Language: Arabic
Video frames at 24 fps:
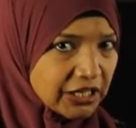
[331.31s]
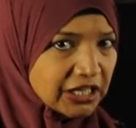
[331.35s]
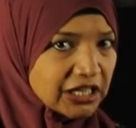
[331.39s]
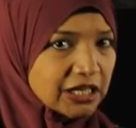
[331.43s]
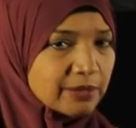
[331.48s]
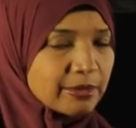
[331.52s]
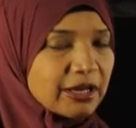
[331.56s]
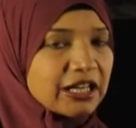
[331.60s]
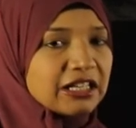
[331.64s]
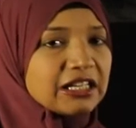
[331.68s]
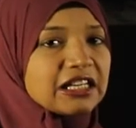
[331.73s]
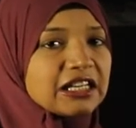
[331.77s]

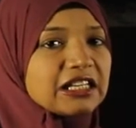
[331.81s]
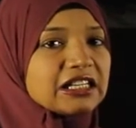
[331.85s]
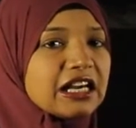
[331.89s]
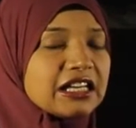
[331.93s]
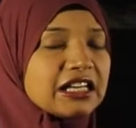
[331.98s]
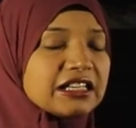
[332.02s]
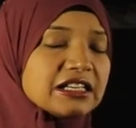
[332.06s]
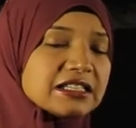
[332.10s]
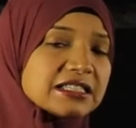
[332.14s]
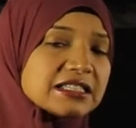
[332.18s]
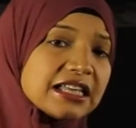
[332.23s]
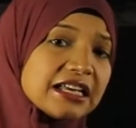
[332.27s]
يبقى احنا كده
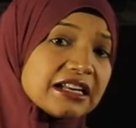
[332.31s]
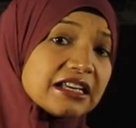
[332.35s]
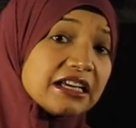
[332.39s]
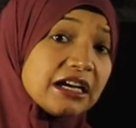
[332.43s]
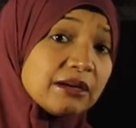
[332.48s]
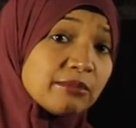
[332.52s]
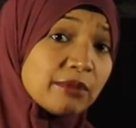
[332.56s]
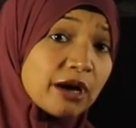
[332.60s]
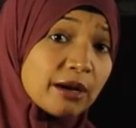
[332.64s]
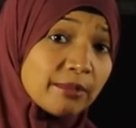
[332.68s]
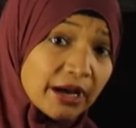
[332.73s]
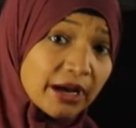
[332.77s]
هنسترجع
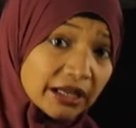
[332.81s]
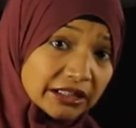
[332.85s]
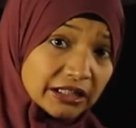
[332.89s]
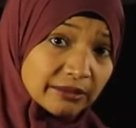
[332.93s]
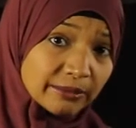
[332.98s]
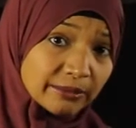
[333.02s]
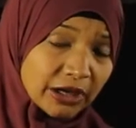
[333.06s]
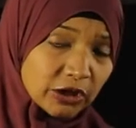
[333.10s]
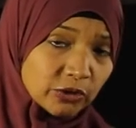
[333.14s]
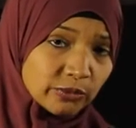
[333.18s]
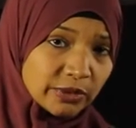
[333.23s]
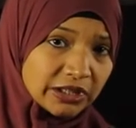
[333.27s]
مع بعض
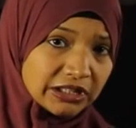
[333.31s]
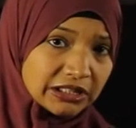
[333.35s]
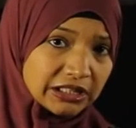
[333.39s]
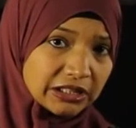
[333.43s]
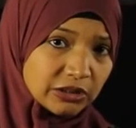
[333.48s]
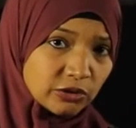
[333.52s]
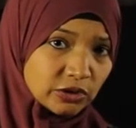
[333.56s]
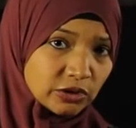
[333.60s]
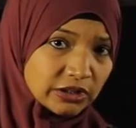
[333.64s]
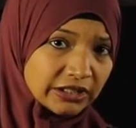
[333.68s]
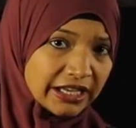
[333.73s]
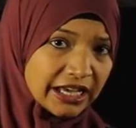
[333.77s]
المعلومات
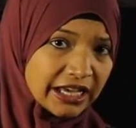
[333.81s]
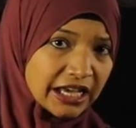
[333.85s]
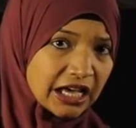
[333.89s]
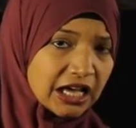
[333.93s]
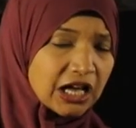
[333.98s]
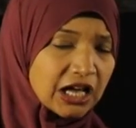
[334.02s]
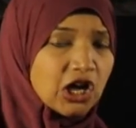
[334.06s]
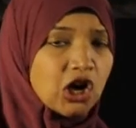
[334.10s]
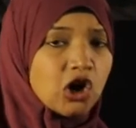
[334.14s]
اللي قلناها